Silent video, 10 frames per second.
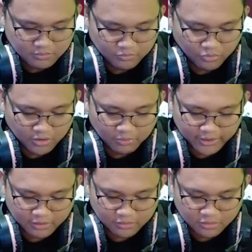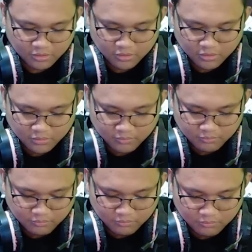Gue boleh kan?
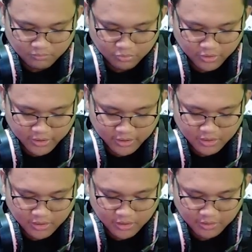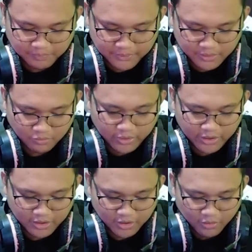Boleh hyper. Wih,
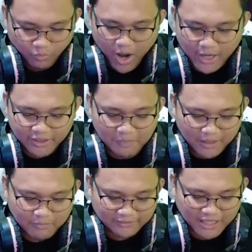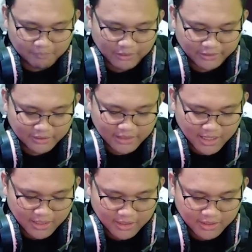Wah, di ban mantap. Berarti kita
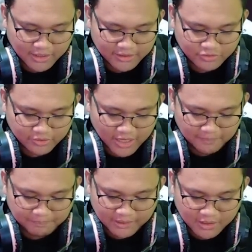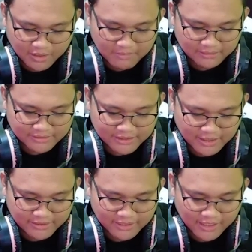uh, ini cuy, hyper martis ya,
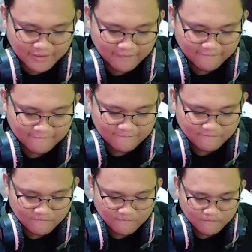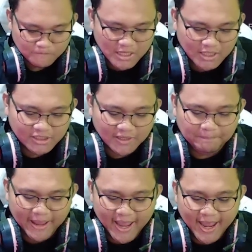guys ya. Bedebe.